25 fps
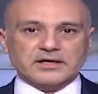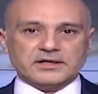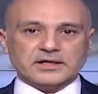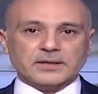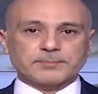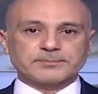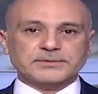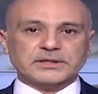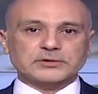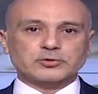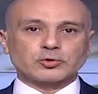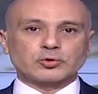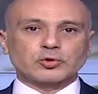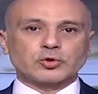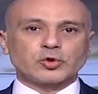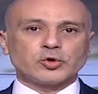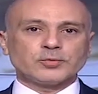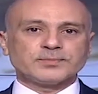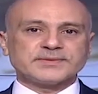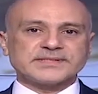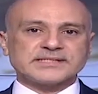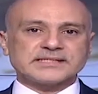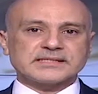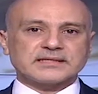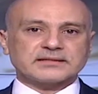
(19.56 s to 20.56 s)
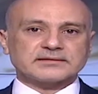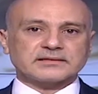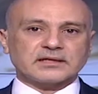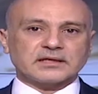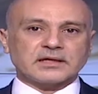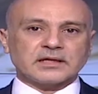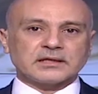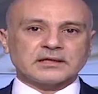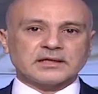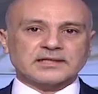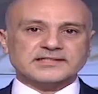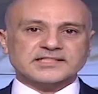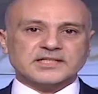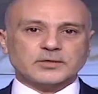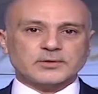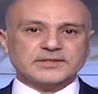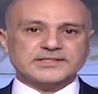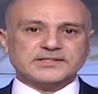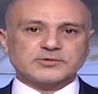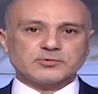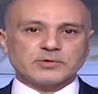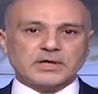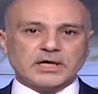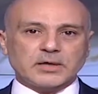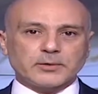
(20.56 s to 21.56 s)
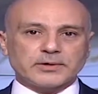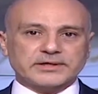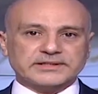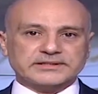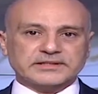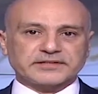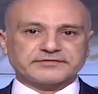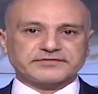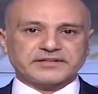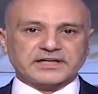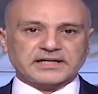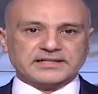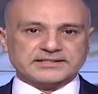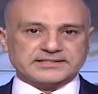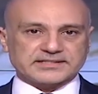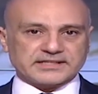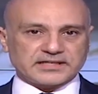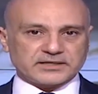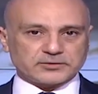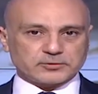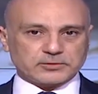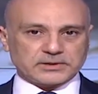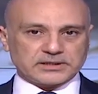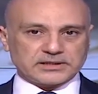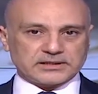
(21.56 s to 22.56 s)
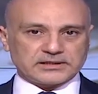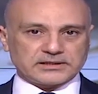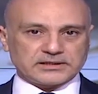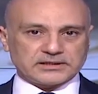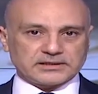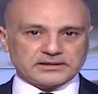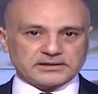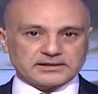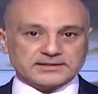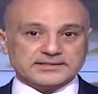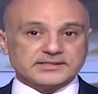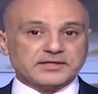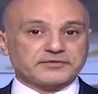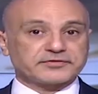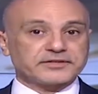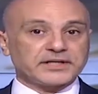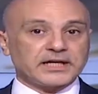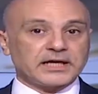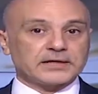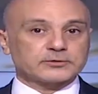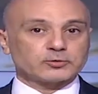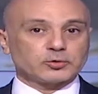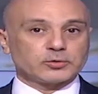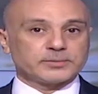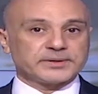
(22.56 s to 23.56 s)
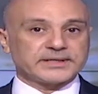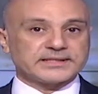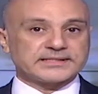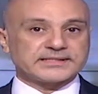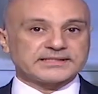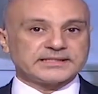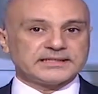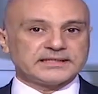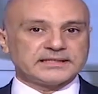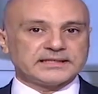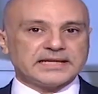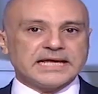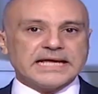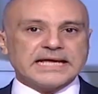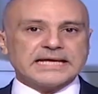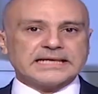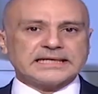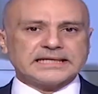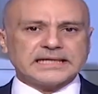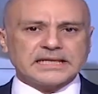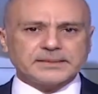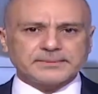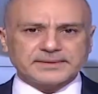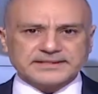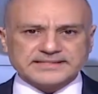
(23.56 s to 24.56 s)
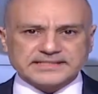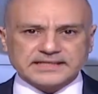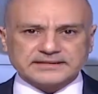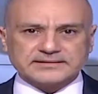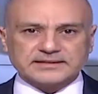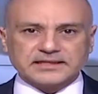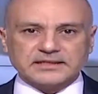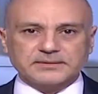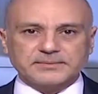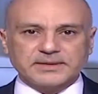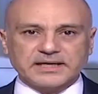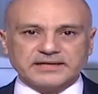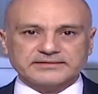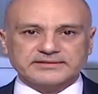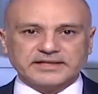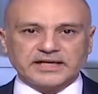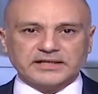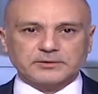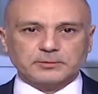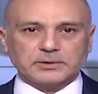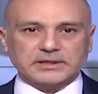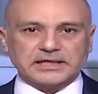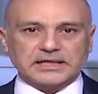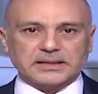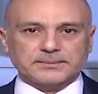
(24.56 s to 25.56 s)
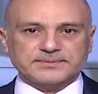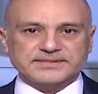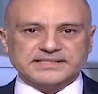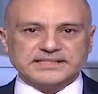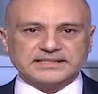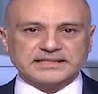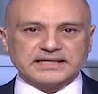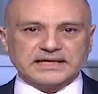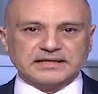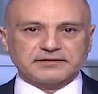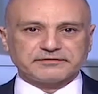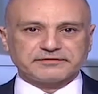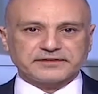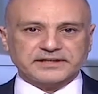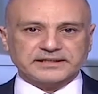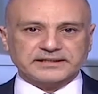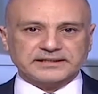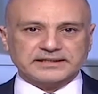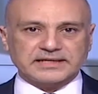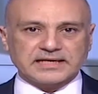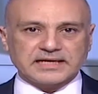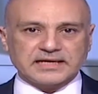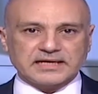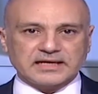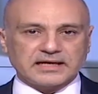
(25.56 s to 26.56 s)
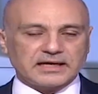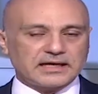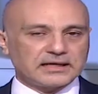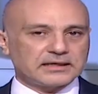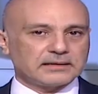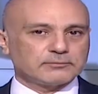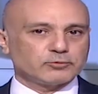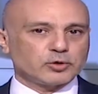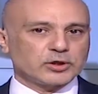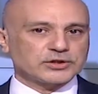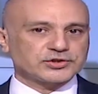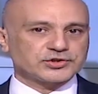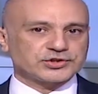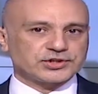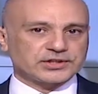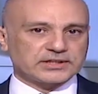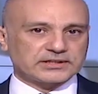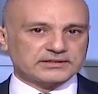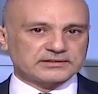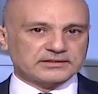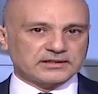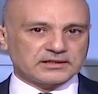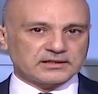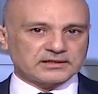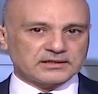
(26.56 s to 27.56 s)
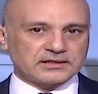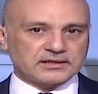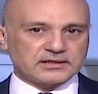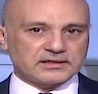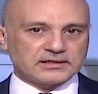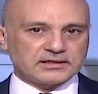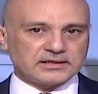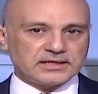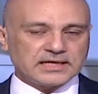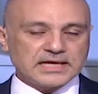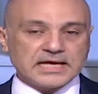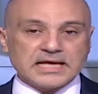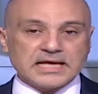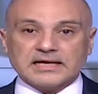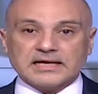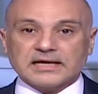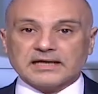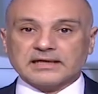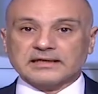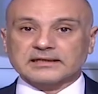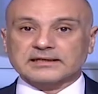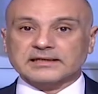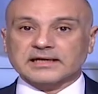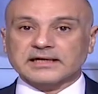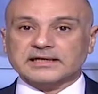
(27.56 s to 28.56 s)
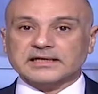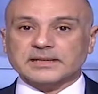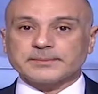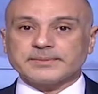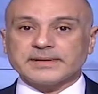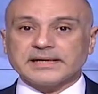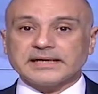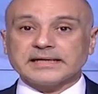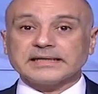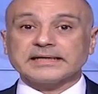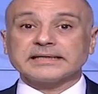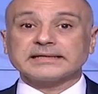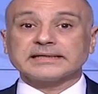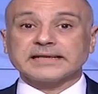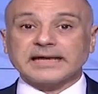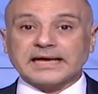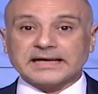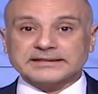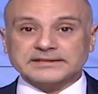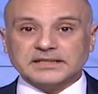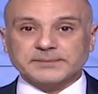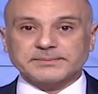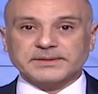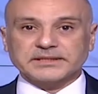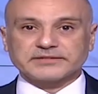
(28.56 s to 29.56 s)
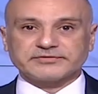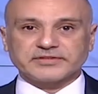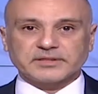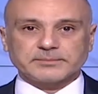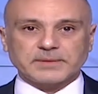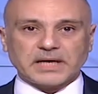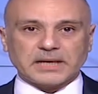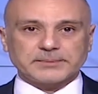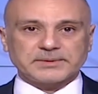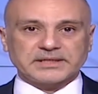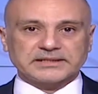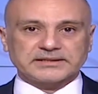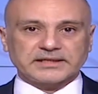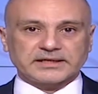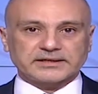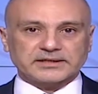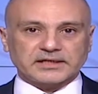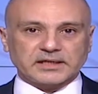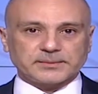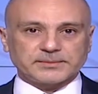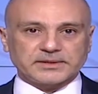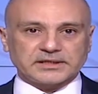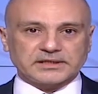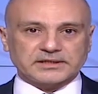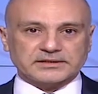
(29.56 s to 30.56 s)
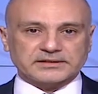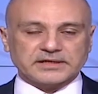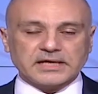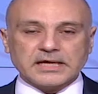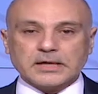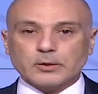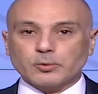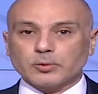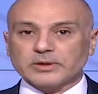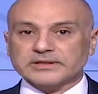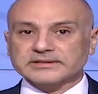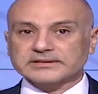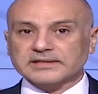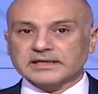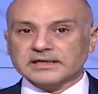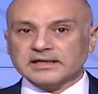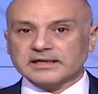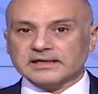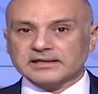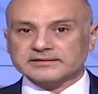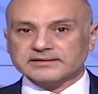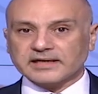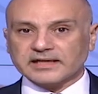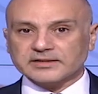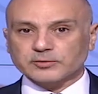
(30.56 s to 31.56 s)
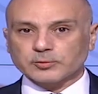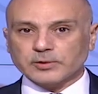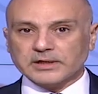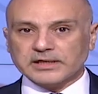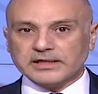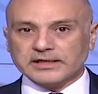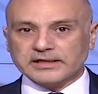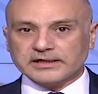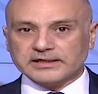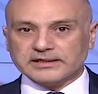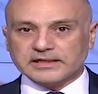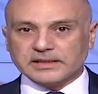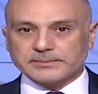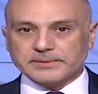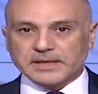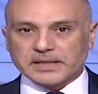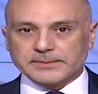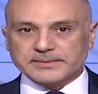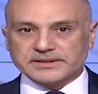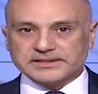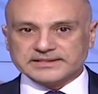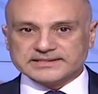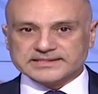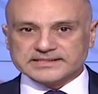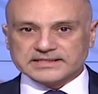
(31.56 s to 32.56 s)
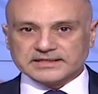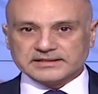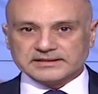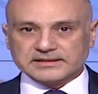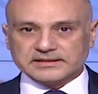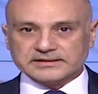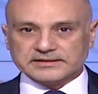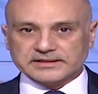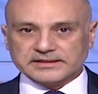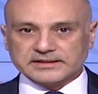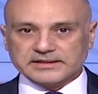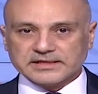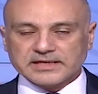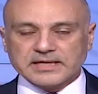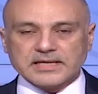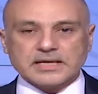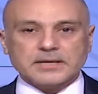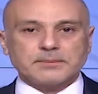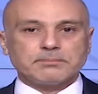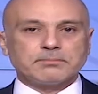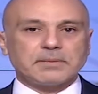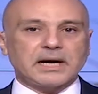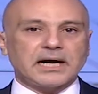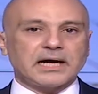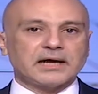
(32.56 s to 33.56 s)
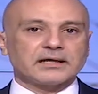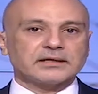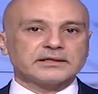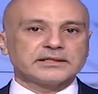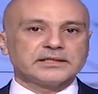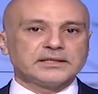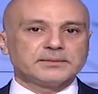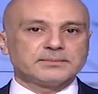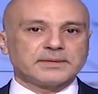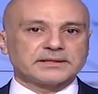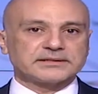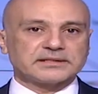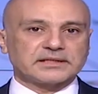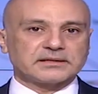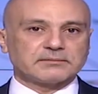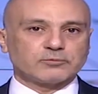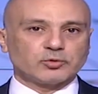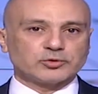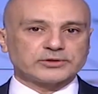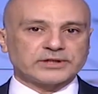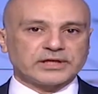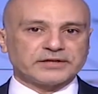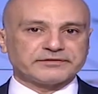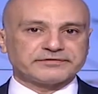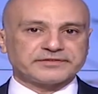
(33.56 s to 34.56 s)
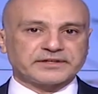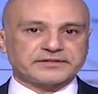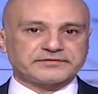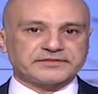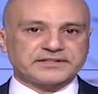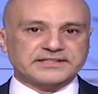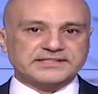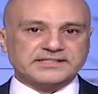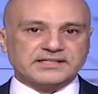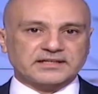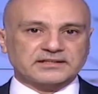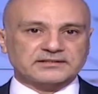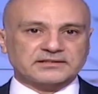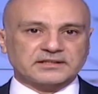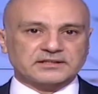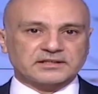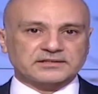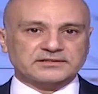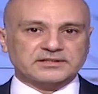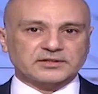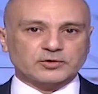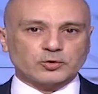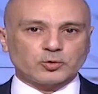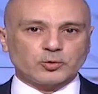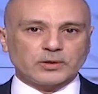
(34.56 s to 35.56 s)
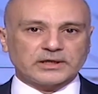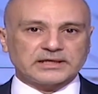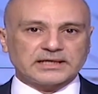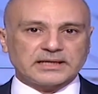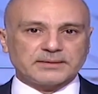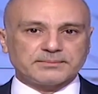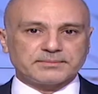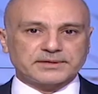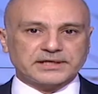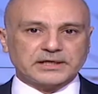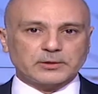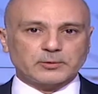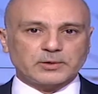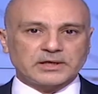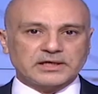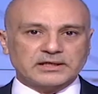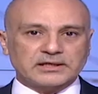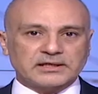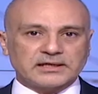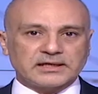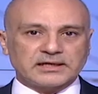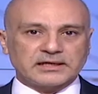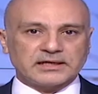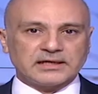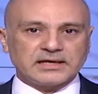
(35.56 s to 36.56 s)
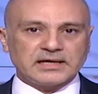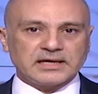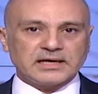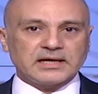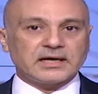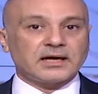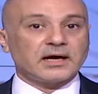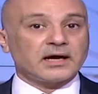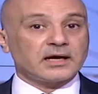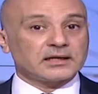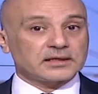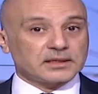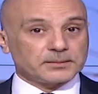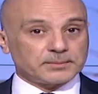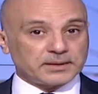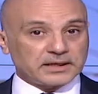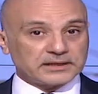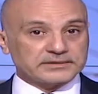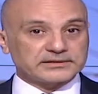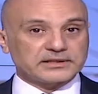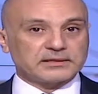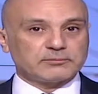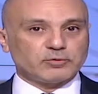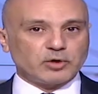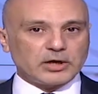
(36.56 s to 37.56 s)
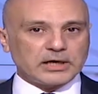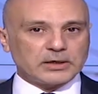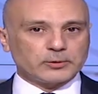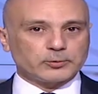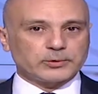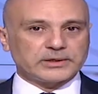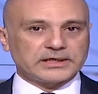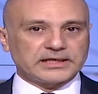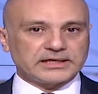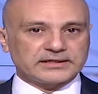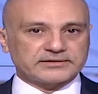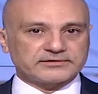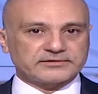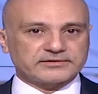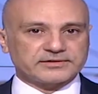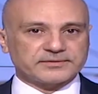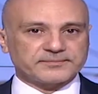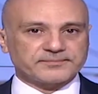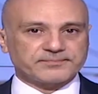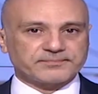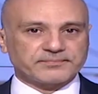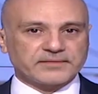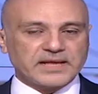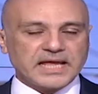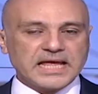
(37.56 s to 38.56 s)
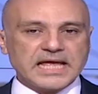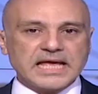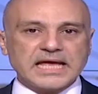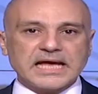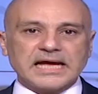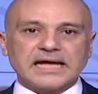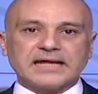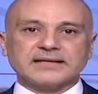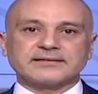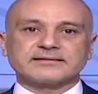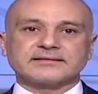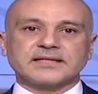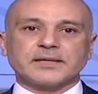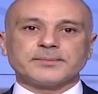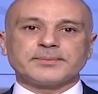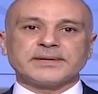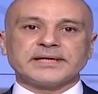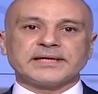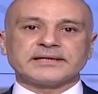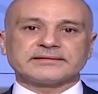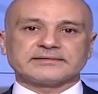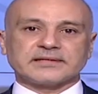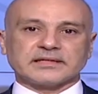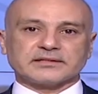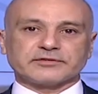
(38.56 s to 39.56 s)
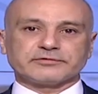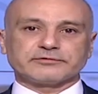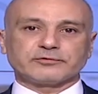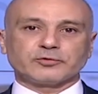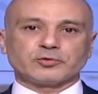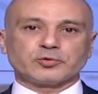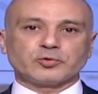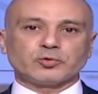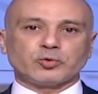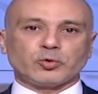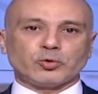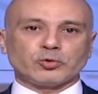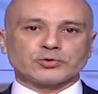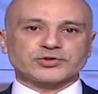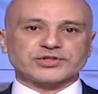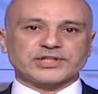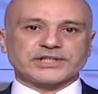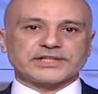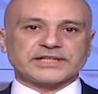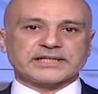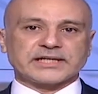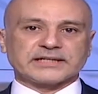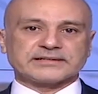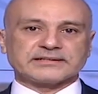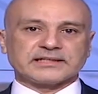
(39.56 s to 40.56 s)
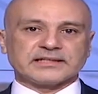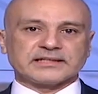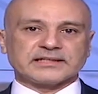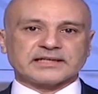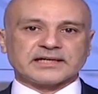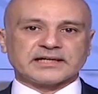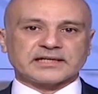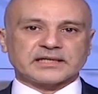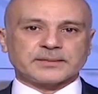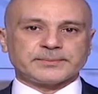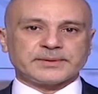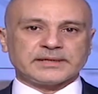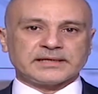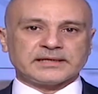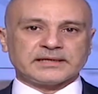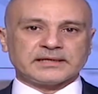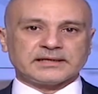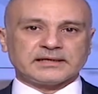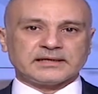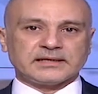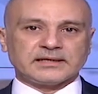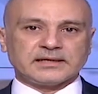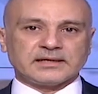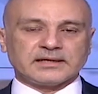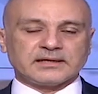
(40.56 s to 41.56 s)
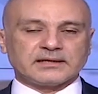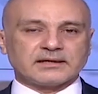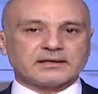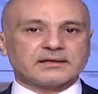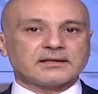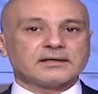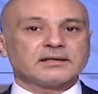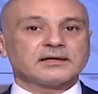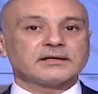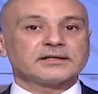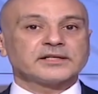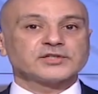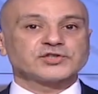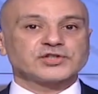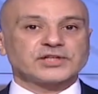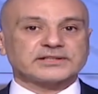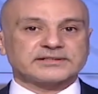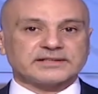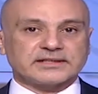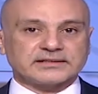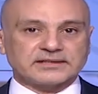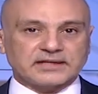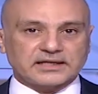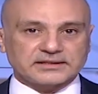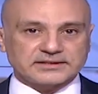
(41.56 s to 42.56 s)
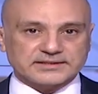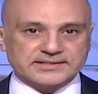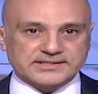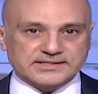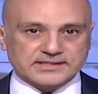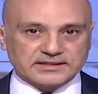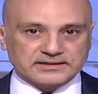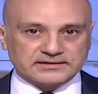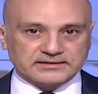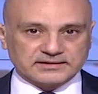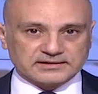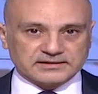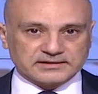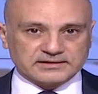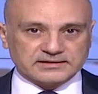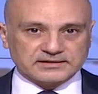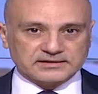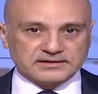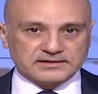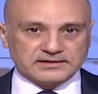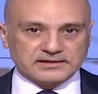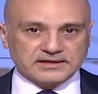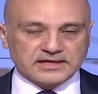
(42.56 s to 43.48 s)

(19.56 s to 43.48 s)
ربطة الخبز تقلص وزنها وارتفع سعرها صفيحة البنزين لامست ال 250 ألفا على مؤشر الطاقة الكهرباء انعدمت في معمل دير عمار وانتقلت عدواها إلى معمل الزهراني مع قيمة مضافة في سيطرة قوى الأمر الواقع على بعض المحولات حتى باتت فروع شركة الكهرباء خارجة عن السيطرة